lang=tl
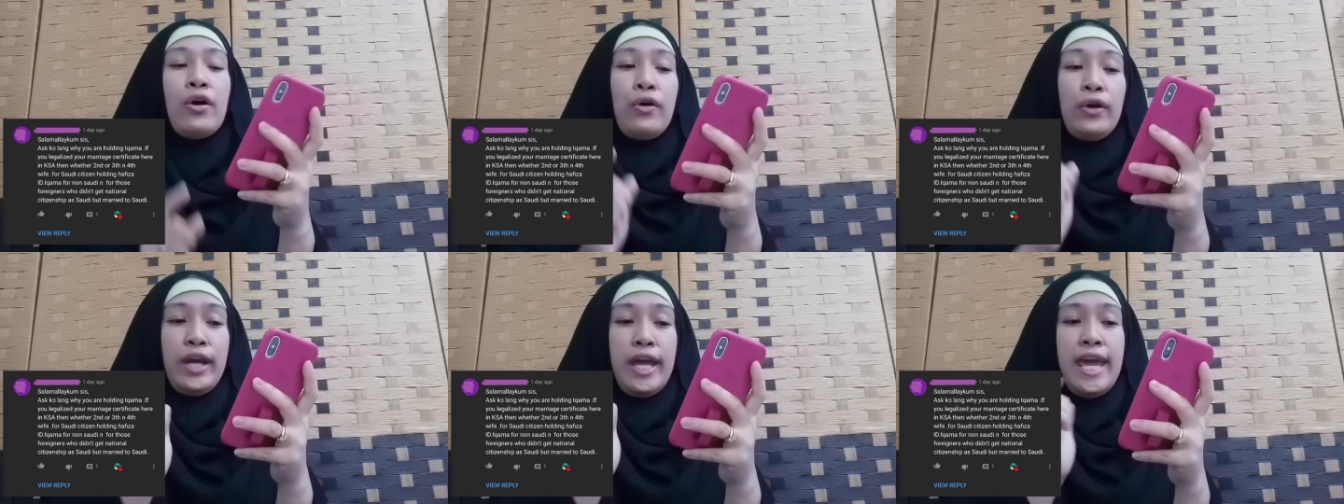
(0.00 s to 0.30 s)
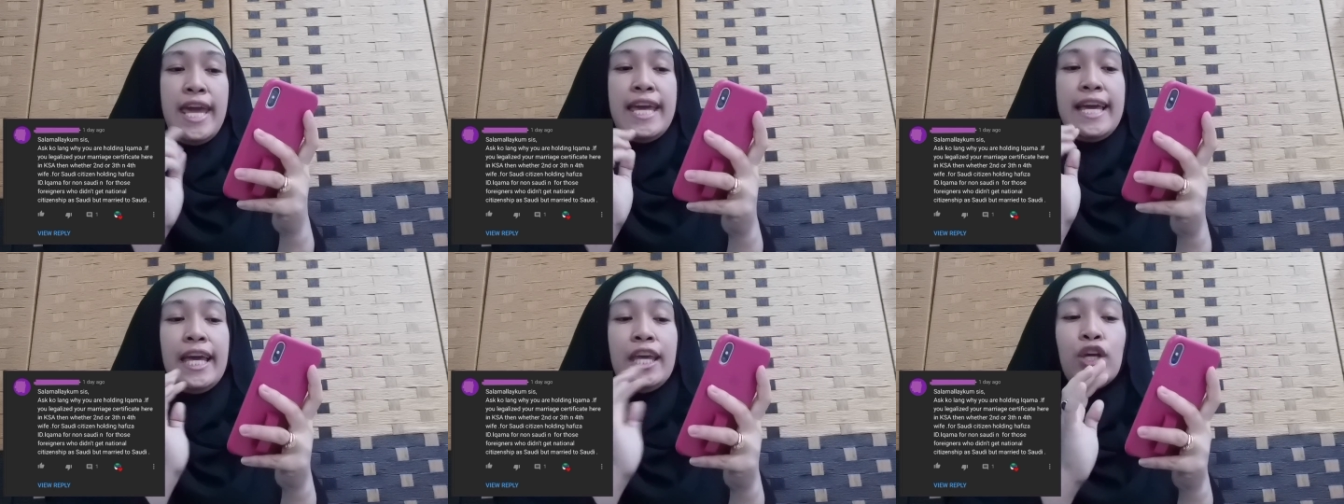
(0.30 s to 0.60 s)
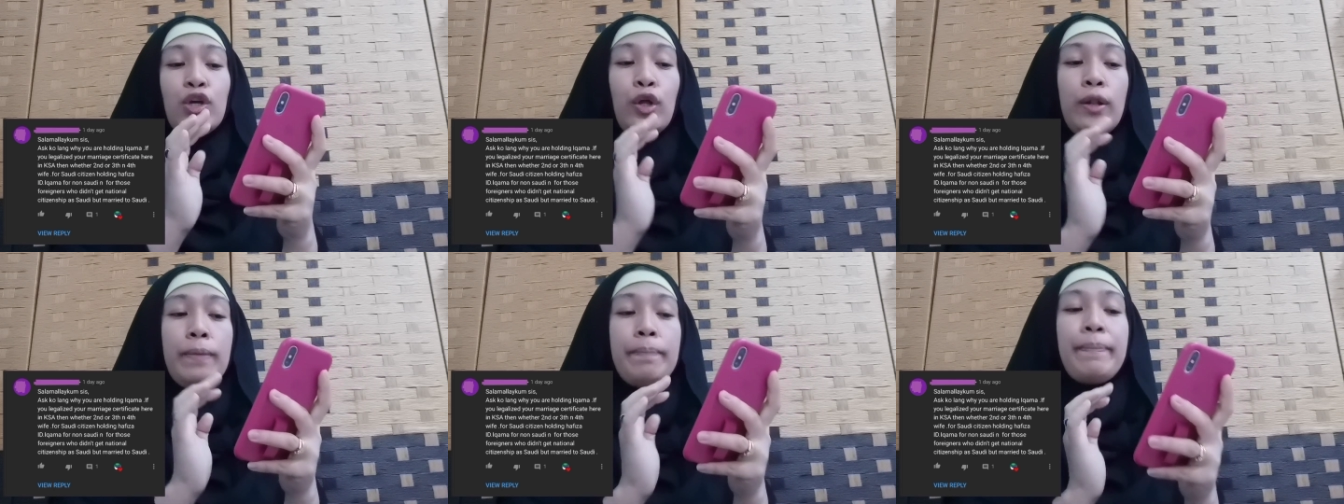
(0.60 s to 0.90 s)
Okay,
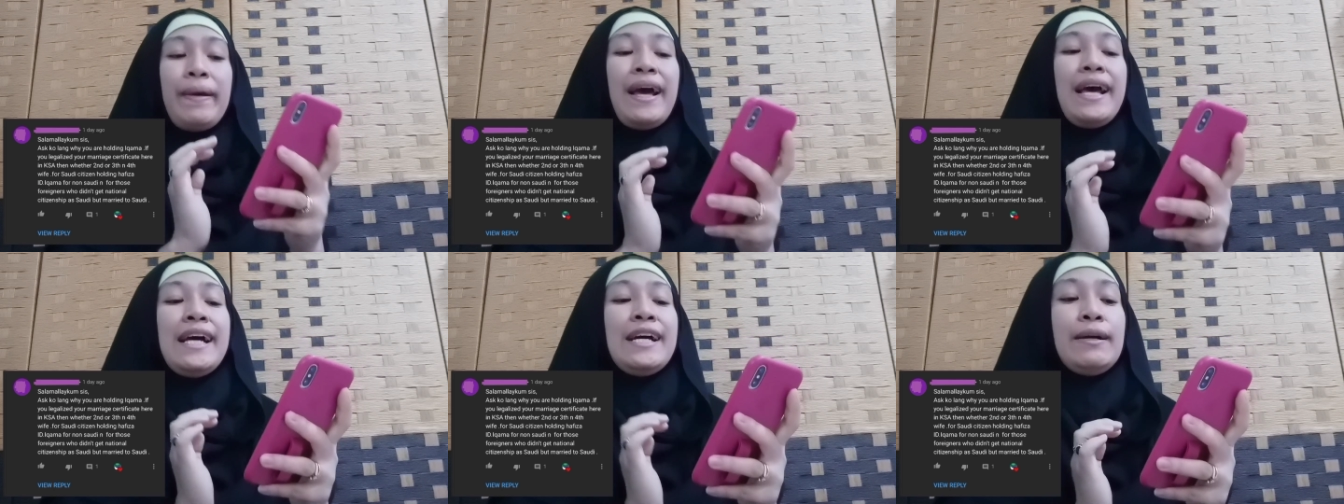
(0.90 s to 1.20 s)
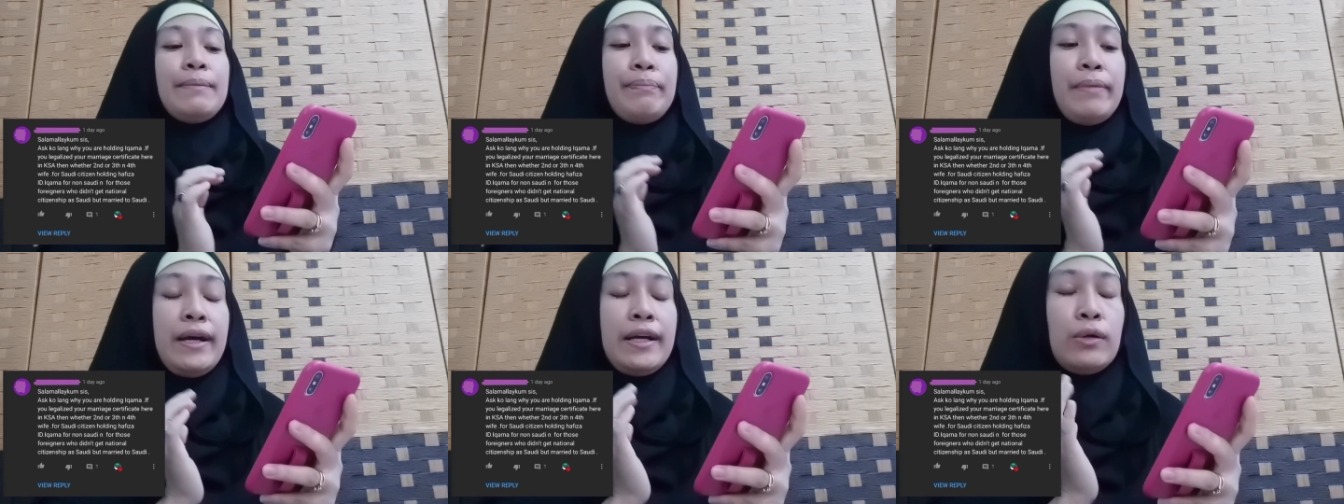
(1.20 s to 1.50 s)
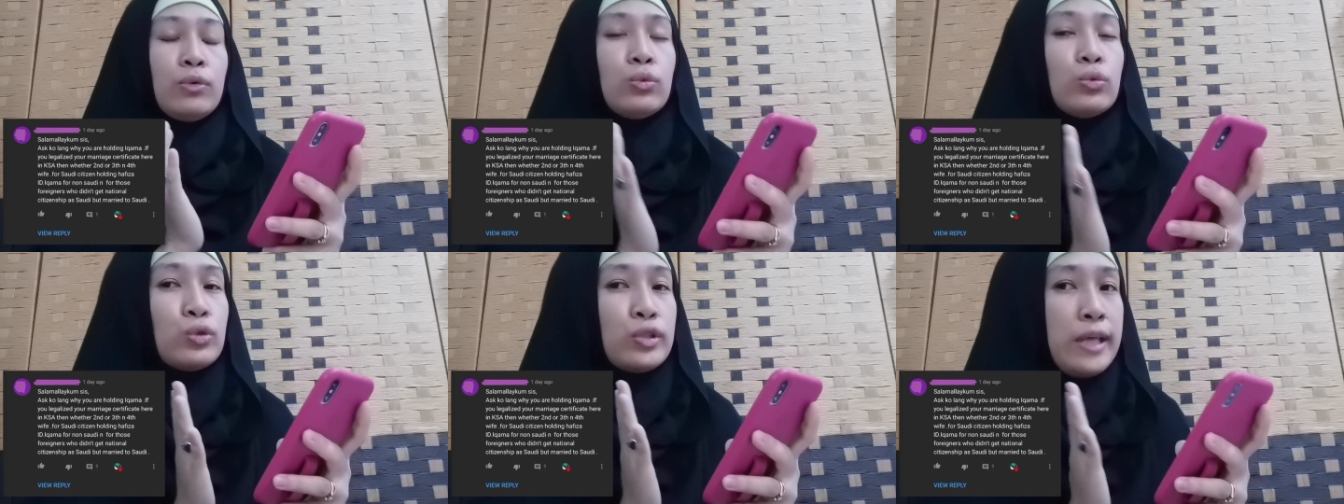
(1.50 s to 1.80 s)
ngayon pa
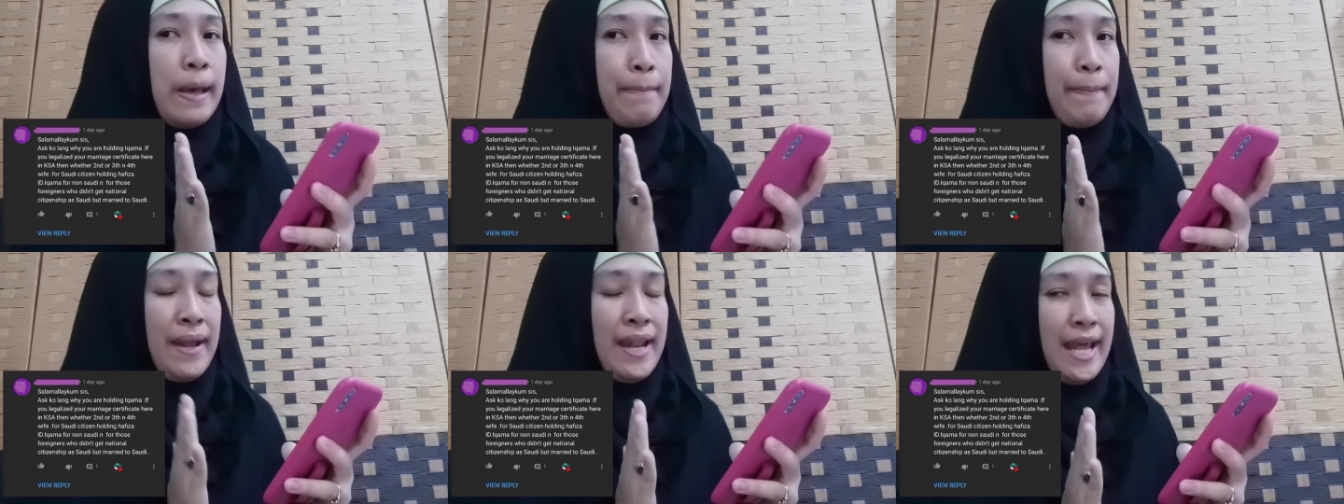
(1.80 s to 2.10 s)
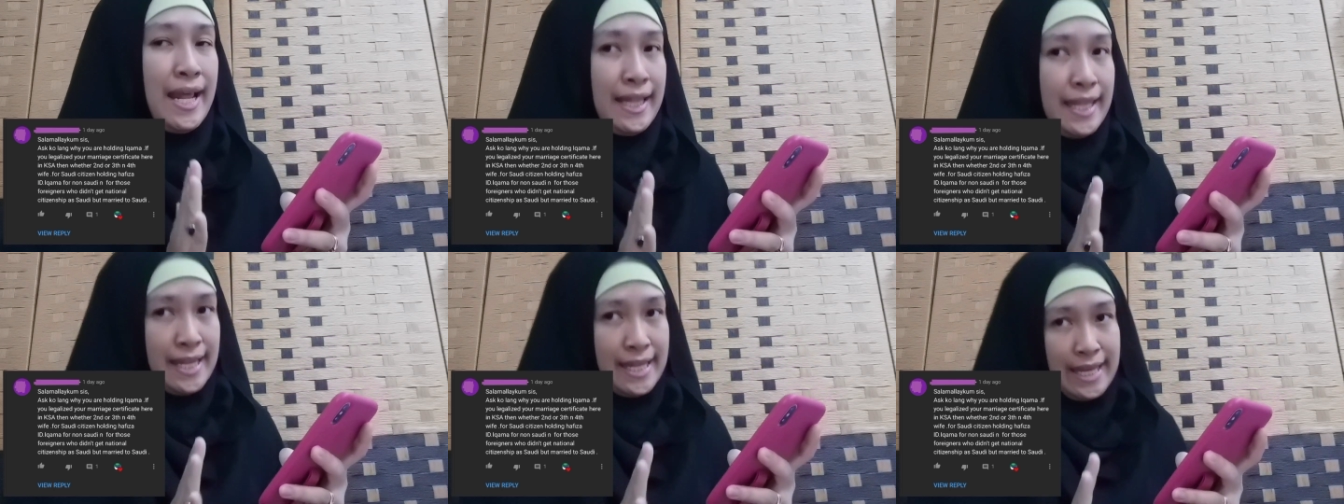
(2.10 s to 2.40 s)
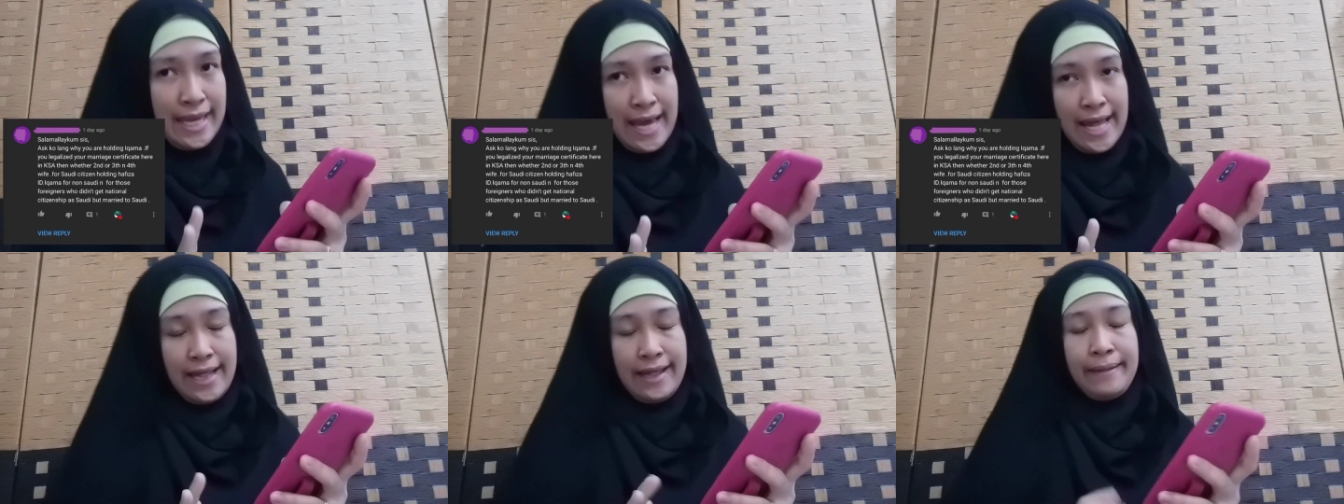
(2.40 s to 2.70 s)
pag-uusapan natin
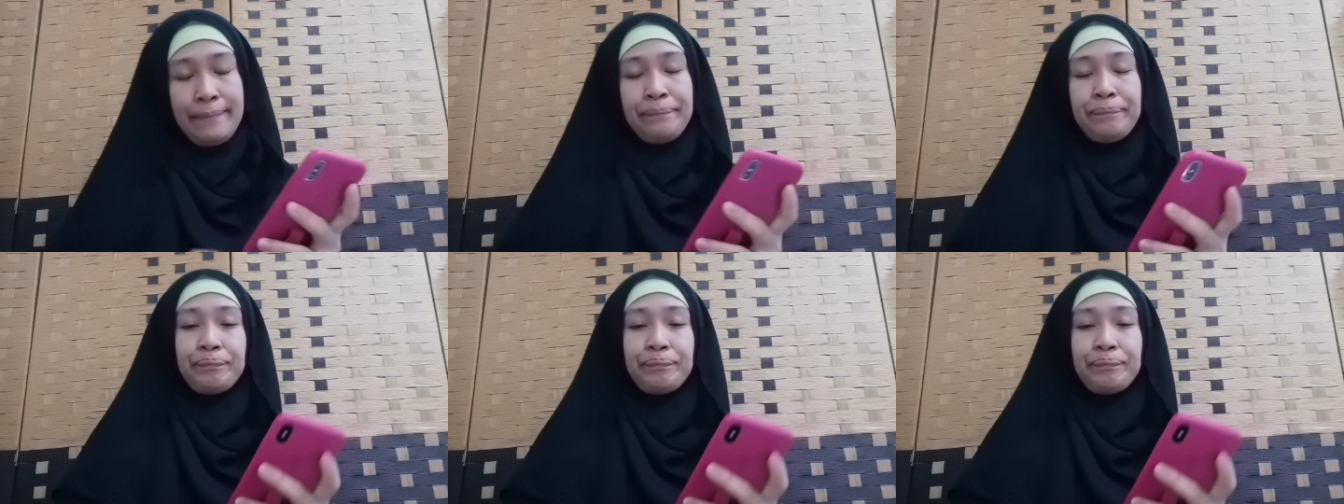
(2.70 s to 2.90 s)
'yan.